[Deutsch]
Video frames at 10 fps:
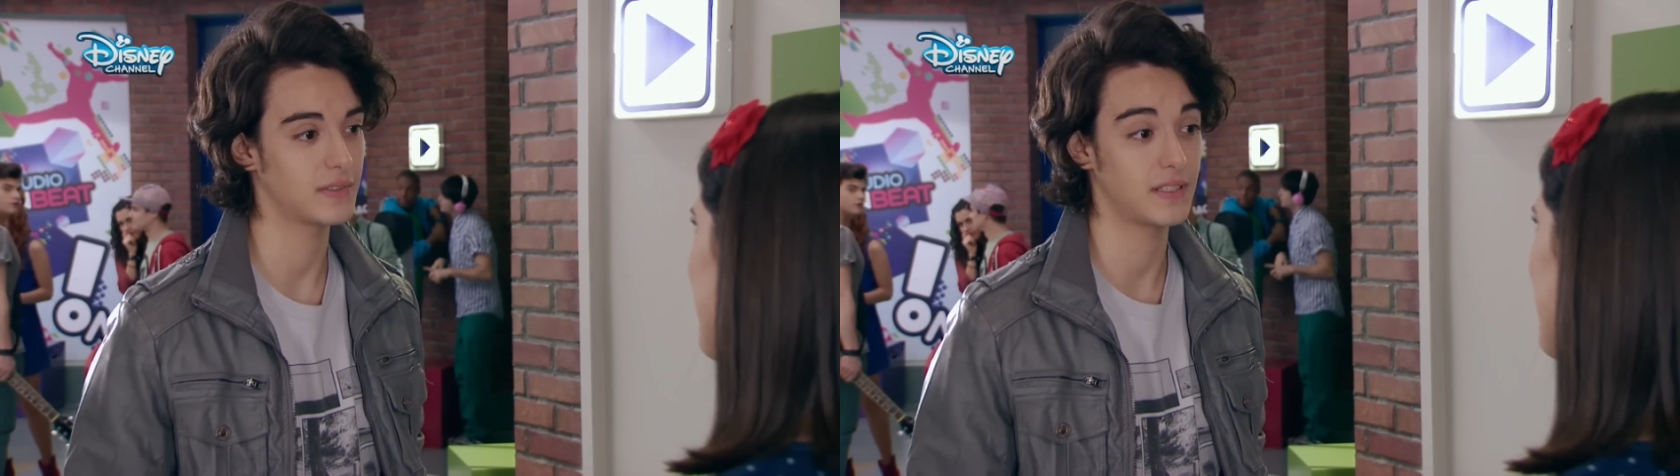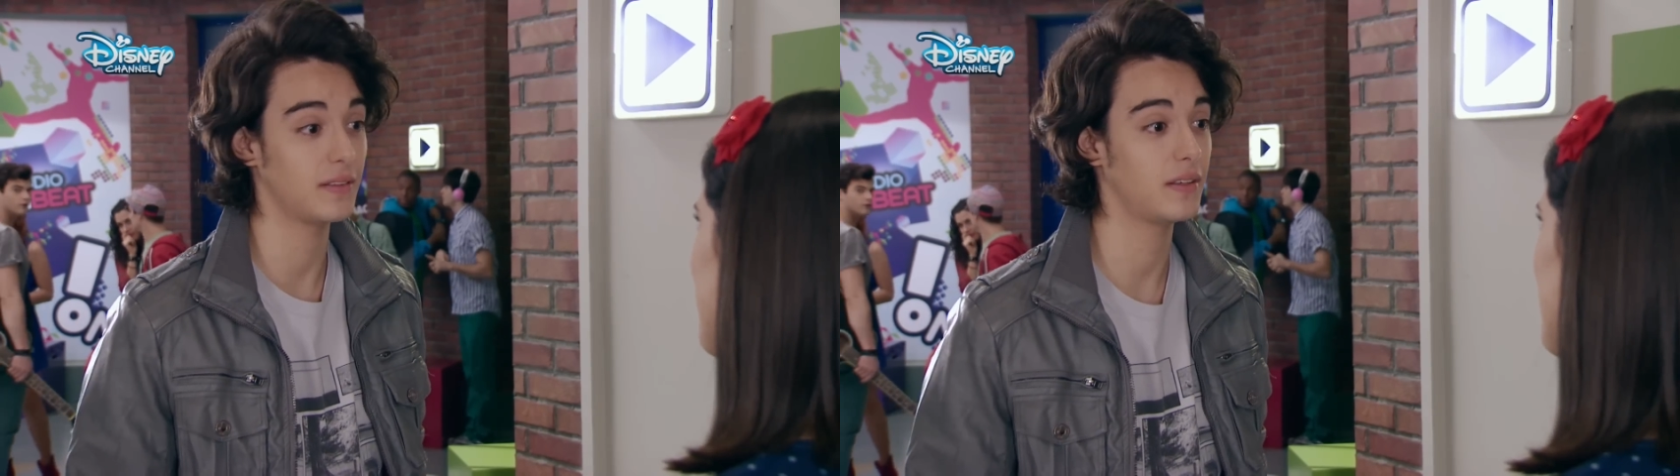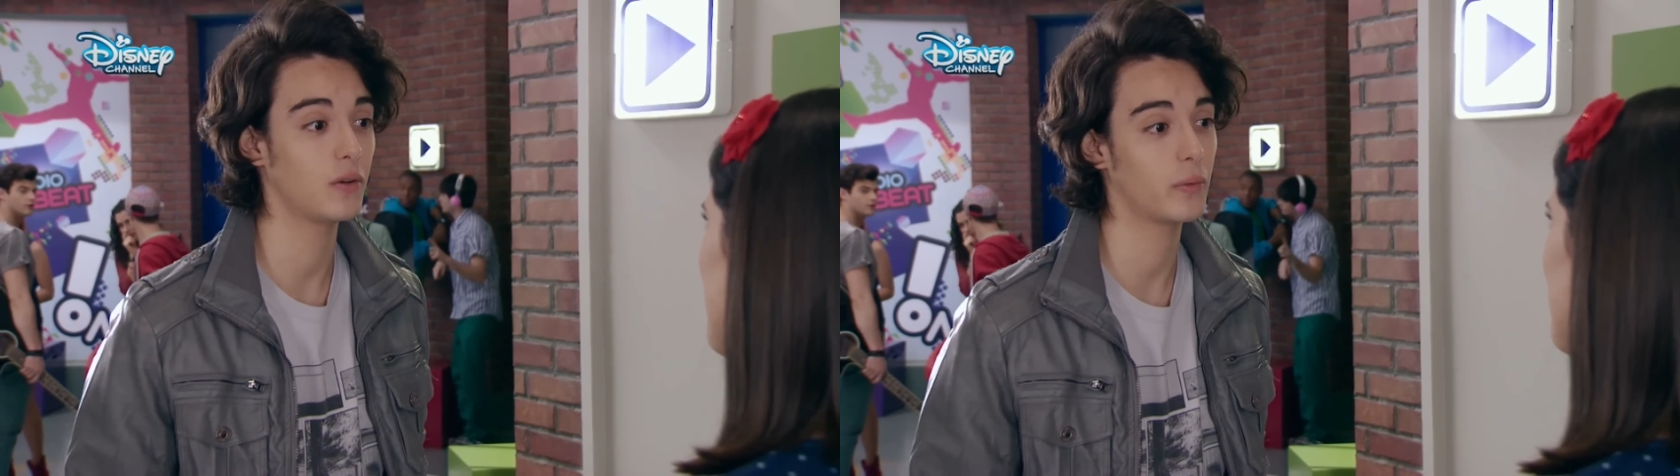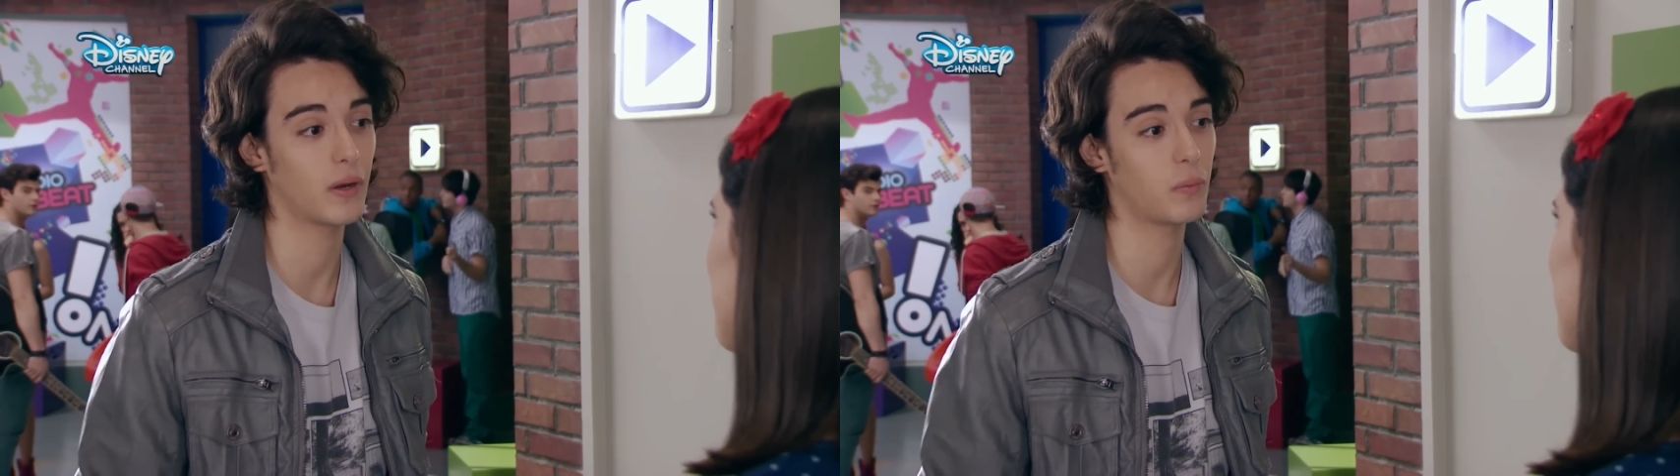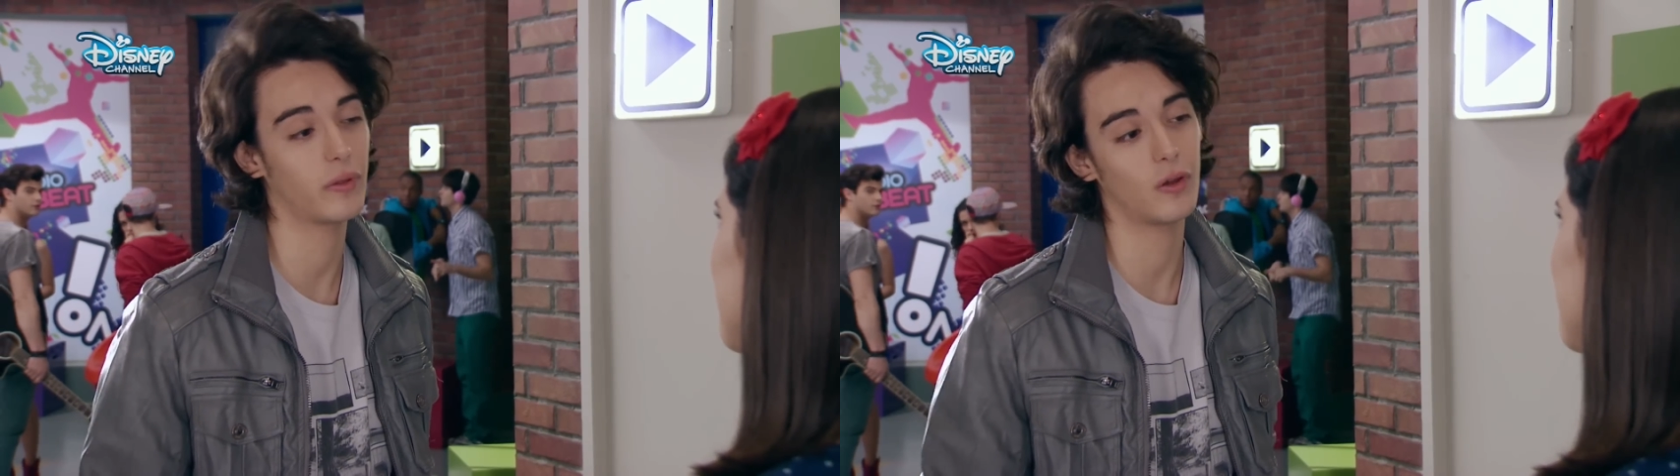ohne dich
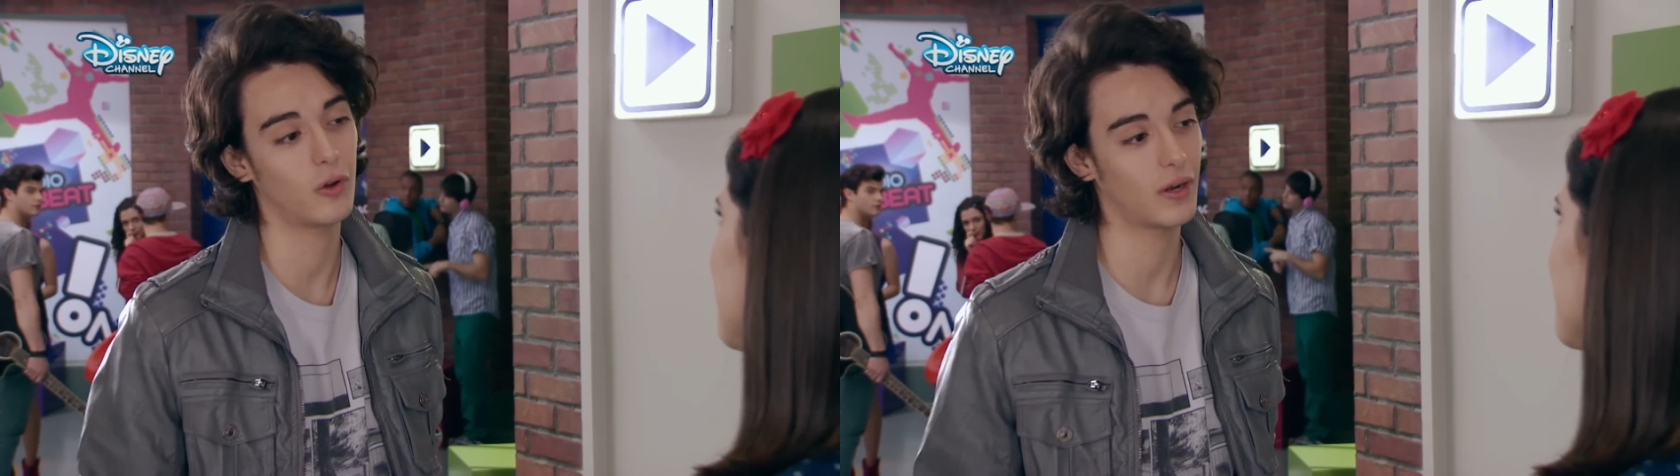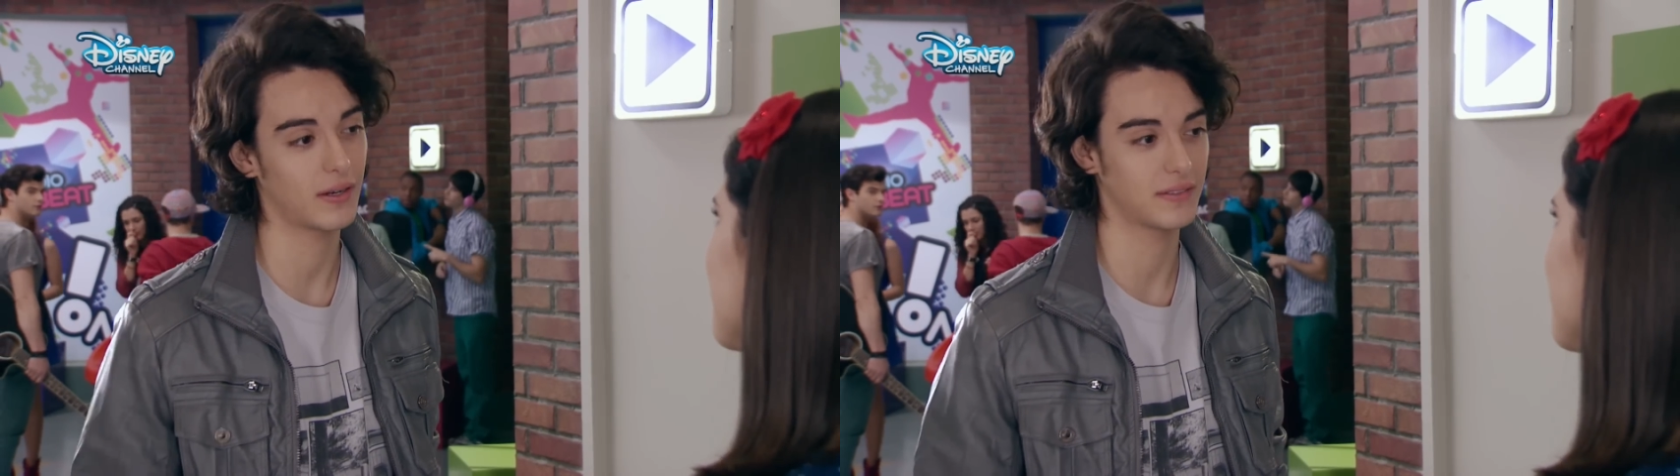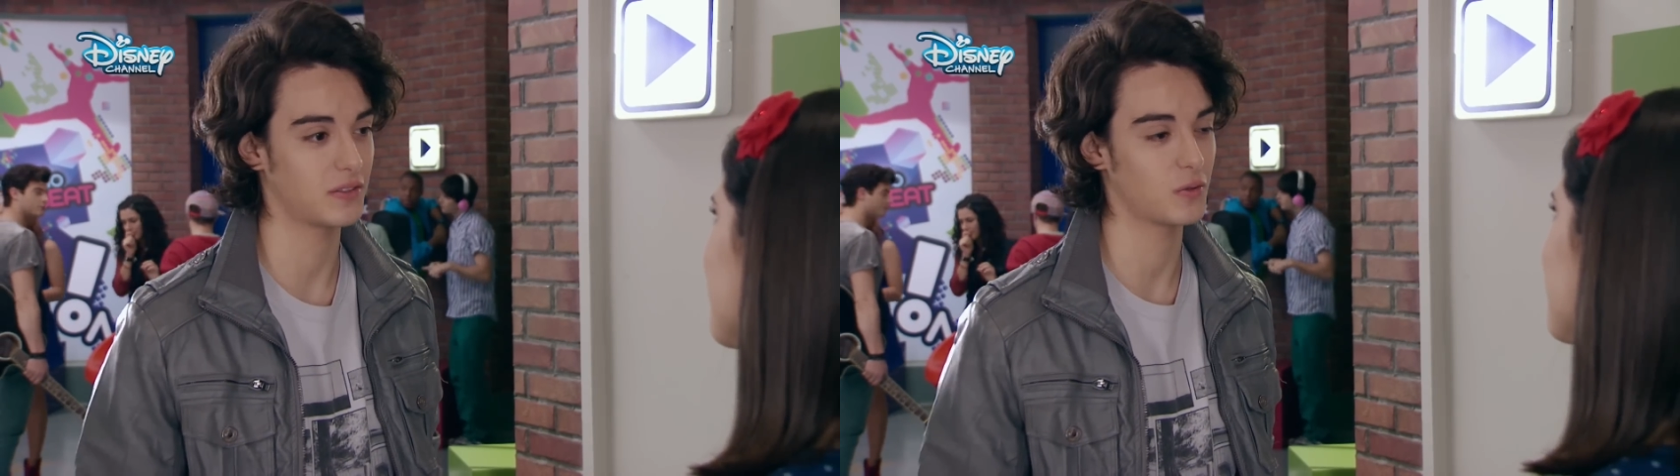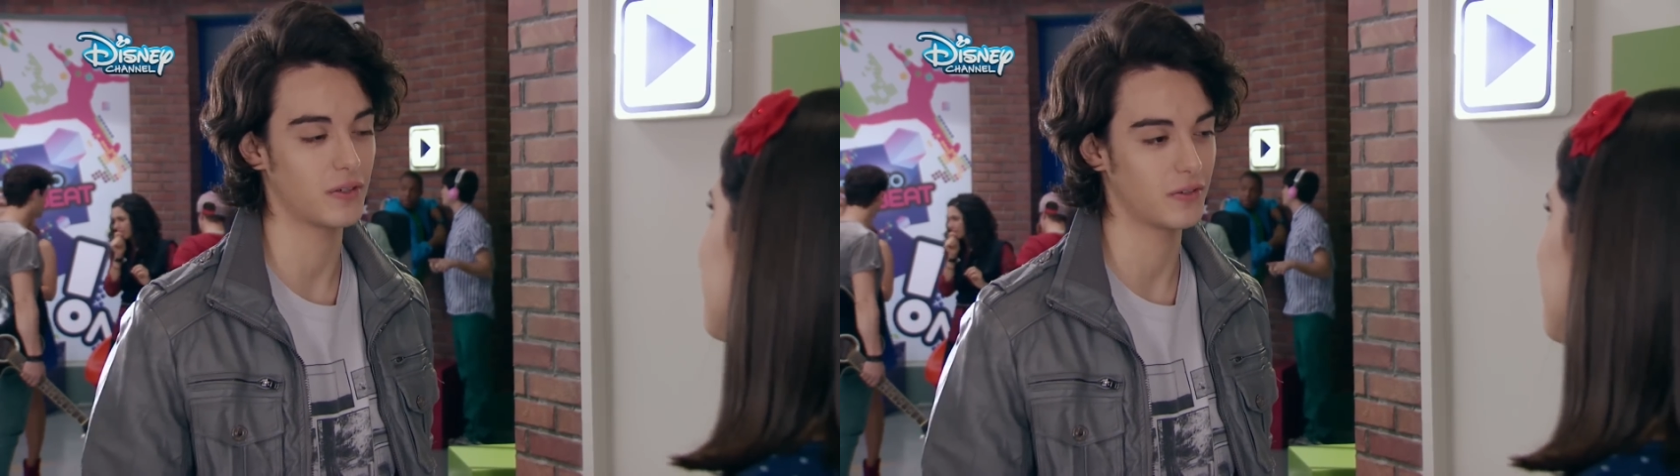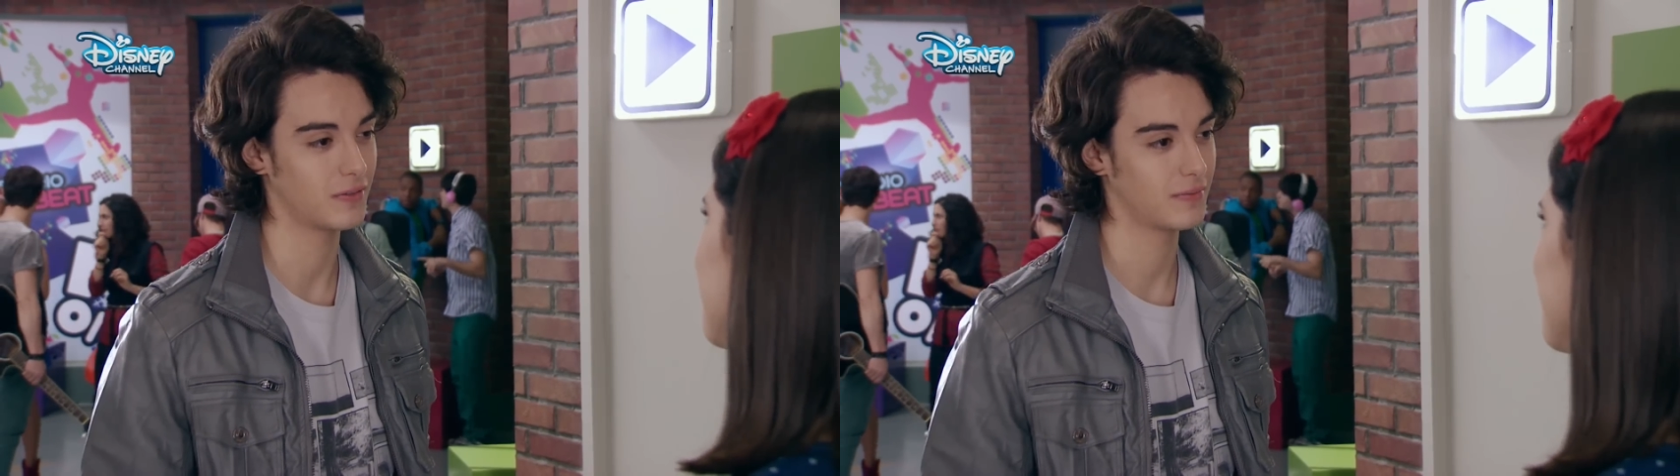hätte ich meinen Traum nie verwirklichen